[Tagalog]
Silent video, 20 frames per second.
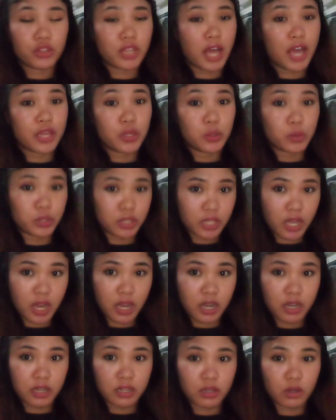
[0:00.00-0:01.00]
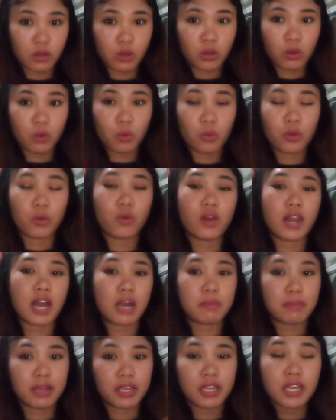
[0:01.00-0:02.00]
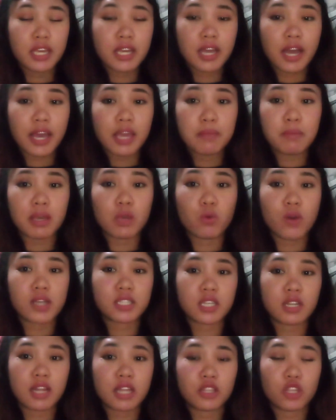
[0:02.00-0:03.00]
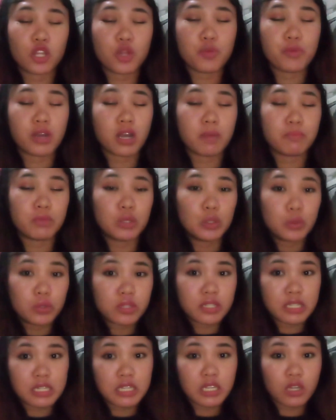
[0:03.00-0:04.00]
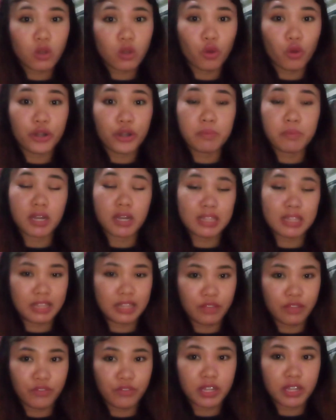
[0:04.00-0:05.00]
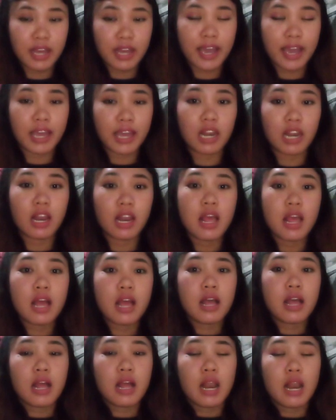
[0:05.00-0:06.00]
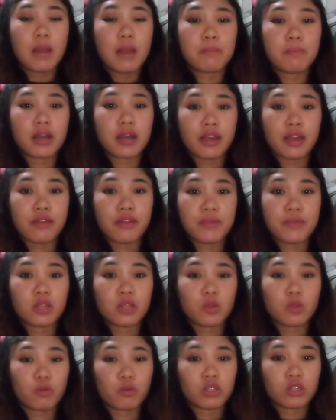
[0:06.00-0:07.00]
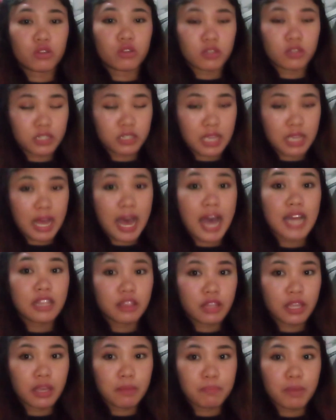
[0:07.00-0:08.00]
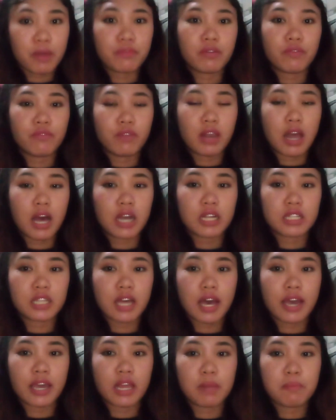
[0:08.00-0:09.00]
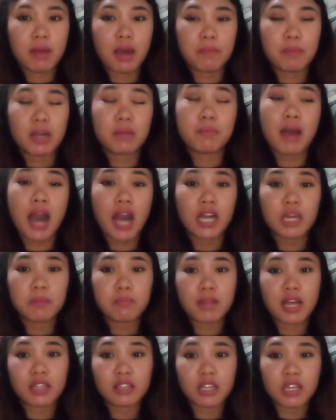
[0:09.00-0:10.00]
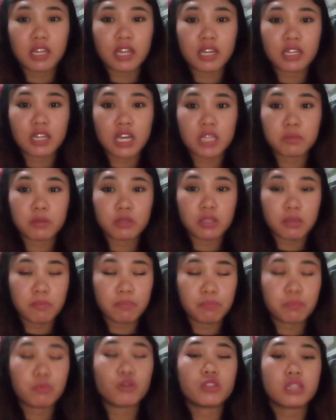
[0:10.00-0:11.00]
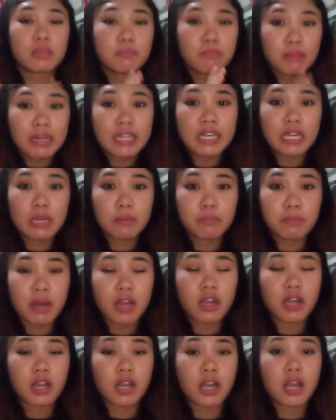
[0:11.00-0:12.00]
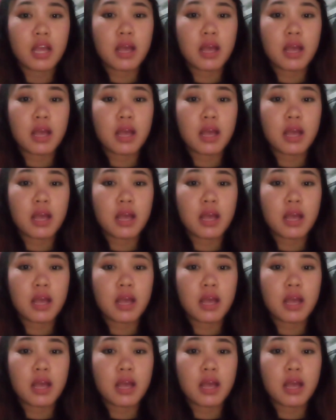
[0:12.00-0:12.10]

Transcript: po tayo ng walang maingay, maiwasan natin yung mga music or mga TV dahil mag-epekto po ito sa ating pagbablog dahil pag mahagip natin yan guys, posibleng mag